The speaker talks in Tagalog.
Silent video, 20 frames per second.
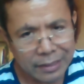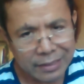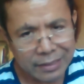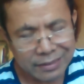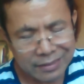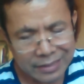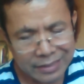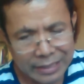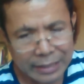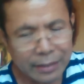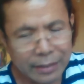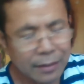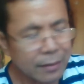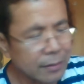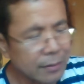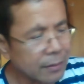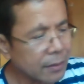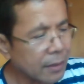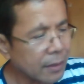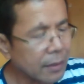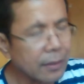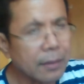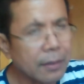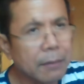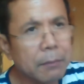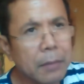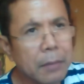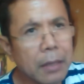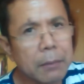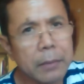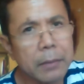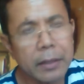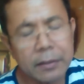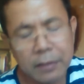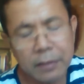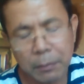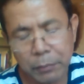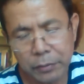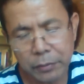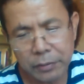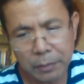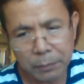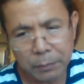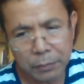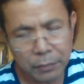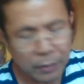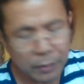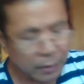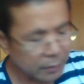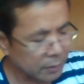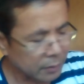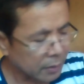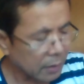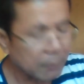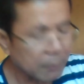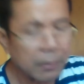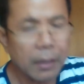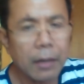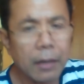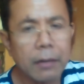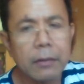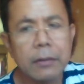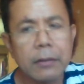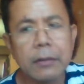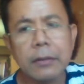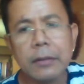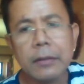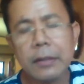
skilled na mamis tapos na po ang trabaho.